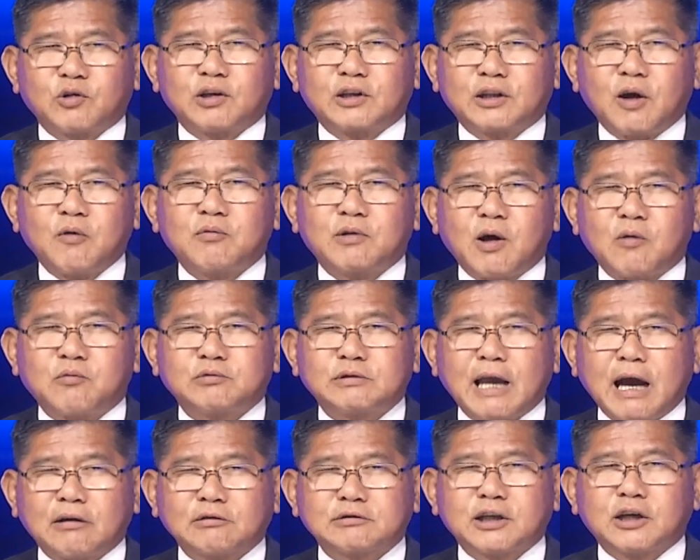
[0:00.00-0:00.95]
truyền thông công
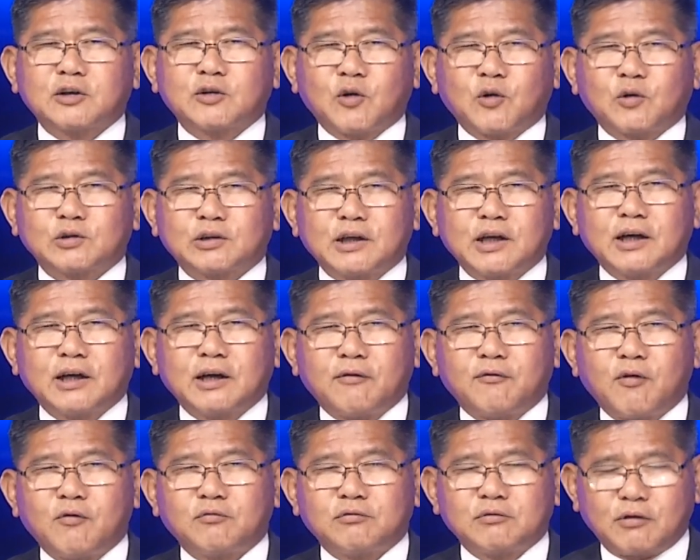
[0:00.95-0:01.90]
giáo rất nổi tiếng ở
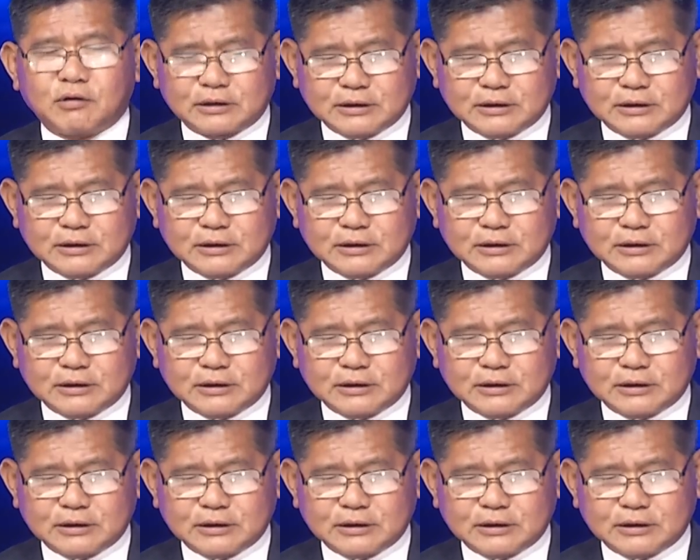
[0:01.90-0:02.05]
vùng